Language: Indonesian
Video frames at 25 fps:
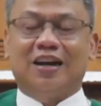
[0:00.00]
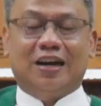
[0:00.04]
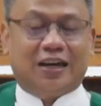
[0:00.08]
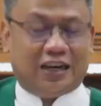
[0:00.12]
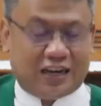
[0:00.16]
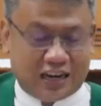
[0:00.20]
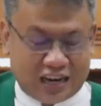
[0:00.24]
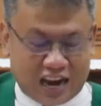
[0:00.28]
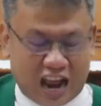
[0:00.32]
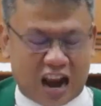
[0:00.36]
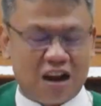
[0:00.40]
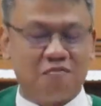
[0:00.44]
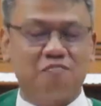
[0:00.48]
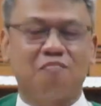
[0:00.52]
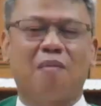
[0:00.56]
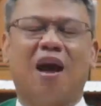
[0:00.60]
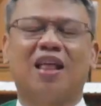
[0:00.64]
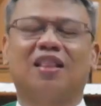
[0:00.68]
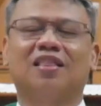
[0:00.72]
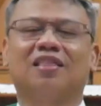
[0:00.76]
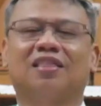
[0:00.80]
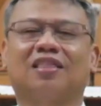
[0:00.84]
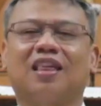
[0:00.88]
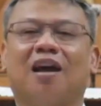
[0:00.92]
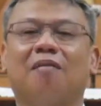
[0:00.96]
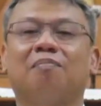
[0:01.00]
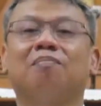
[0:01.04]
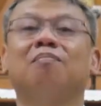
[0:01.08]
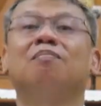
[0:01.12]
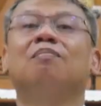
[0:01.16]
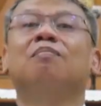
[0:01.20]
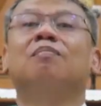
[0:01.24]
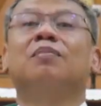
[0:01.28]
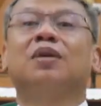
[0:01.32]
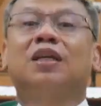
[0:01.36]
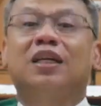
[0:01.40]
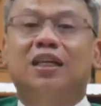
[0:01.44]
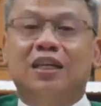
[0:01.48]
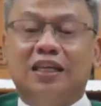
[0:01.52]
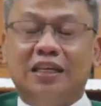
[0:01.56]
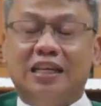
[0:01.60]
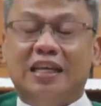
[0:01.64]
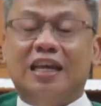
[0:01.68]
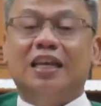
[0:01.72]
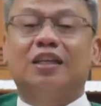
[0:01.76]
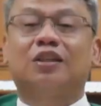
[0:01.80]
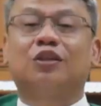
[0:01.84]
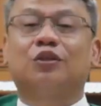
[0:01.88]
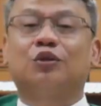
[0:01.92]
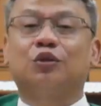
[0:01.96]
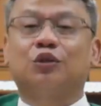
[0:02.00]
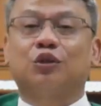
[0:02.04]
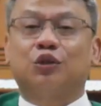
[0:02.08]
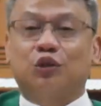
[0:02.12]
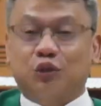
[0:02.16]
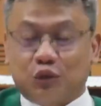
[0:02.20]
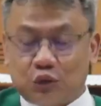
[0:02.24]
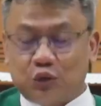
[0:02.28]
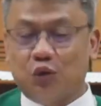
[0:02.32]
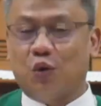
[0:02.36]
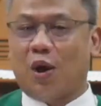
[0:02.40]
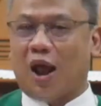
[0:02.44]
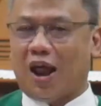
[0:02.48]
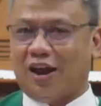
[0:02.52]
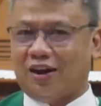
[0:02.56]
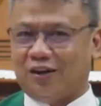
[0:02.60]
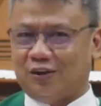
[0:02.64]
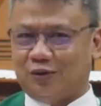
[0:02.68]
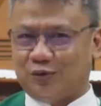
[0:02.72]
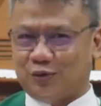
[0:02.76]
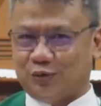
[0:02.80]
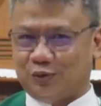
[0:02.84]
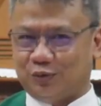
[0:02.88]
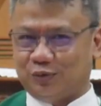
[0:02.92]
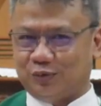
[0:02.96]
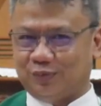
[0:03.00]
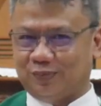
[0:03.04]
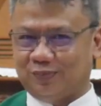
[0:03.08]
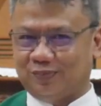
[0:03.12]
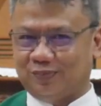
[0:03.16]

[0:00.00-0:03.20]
dengan mantap Yesus Tuhanku?